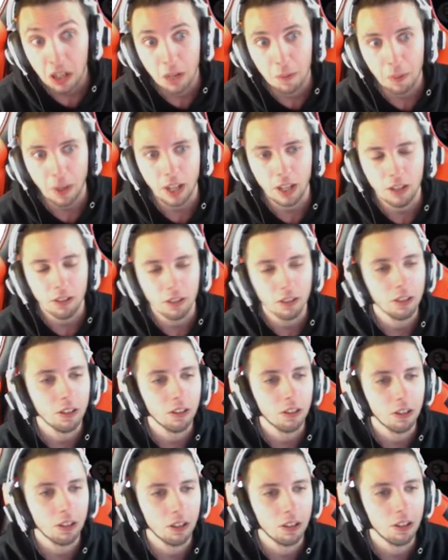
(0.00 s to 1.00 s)
Après,
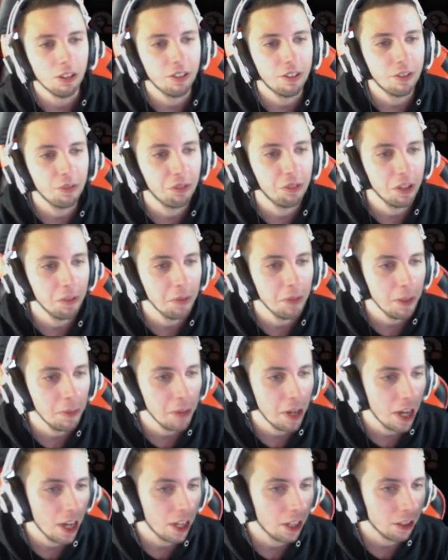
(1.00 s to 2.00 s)
euh, si vous aimez,
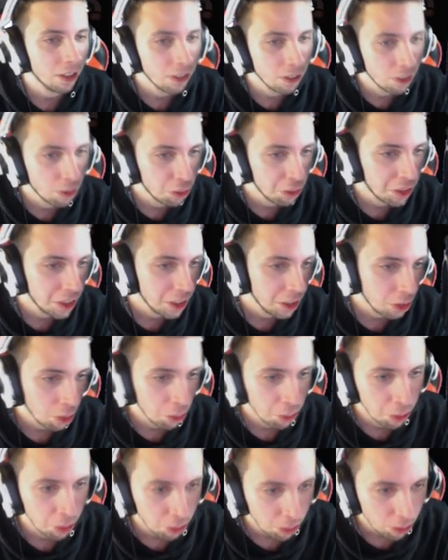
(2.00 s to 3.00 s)
bah écoutez, tant
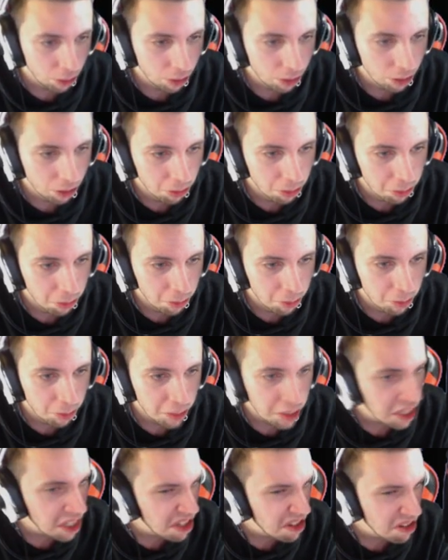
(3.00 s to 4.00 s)
mieux.
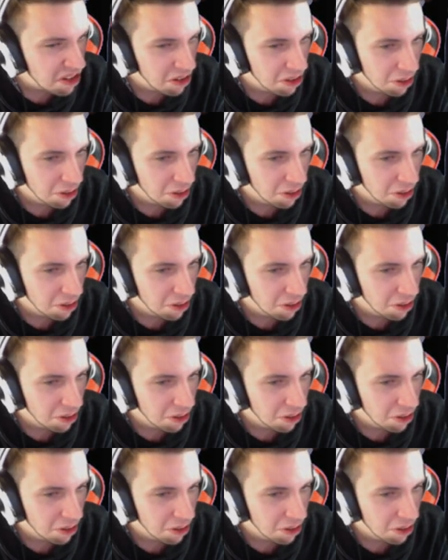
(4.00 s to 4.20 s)
mais